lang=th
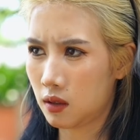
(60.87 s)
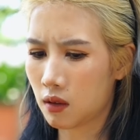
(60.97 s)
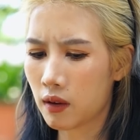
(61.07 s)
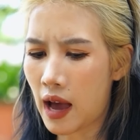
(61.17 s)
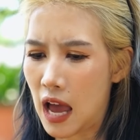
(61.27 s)

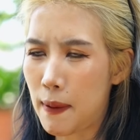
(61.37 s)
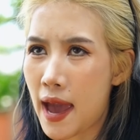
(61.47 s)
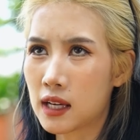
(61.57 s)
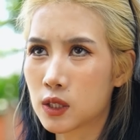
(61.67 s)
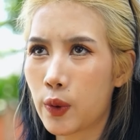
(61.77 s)
ก็ขายแพ
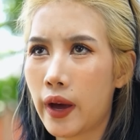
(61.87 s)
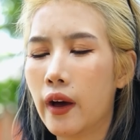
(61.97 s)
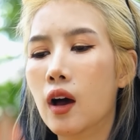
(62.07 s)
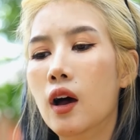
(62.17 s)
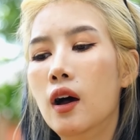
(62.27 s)
งซะด้วย
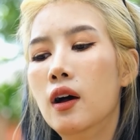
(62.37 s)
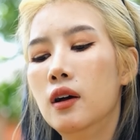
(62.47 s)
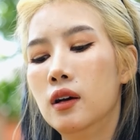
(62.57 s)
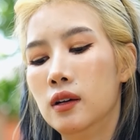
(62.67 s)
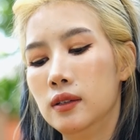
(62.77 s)

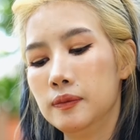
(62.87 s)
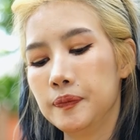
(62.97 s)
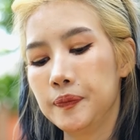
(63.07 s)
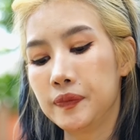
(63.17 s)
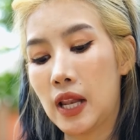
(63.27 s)
อื
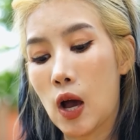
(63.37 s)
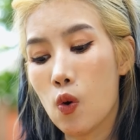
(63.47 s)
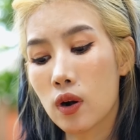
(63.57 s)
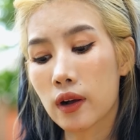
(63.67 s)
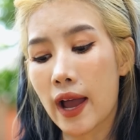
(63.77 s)
มแล้ว
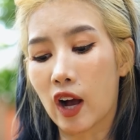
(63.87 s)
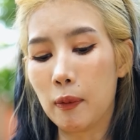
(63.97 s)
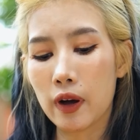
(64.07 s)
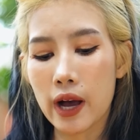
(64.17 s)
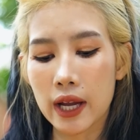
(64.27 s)
ไข่ของ
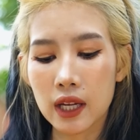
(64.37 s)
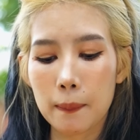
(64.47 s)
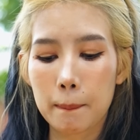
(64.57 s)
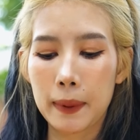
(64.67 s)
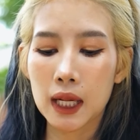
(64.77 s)
พ่อค้าเนี่ย
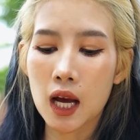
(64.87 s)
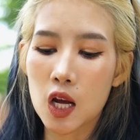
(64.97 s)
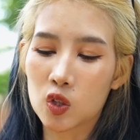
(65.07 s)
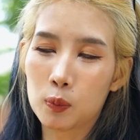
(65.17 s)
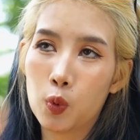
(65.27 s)
เป็นไข่
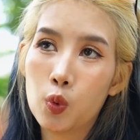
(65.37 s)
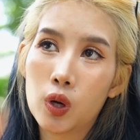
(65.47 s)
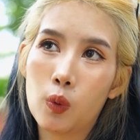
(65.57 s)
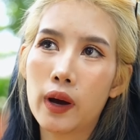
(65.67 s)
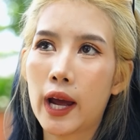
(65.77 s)
ตัวผู้
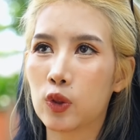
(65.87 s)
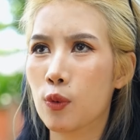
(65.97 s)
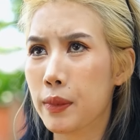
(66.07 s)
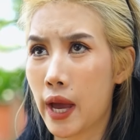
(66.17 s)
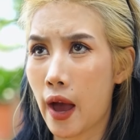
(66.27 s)
หรือว่าไข่ตัว
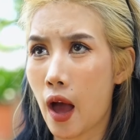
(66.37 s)
เมีย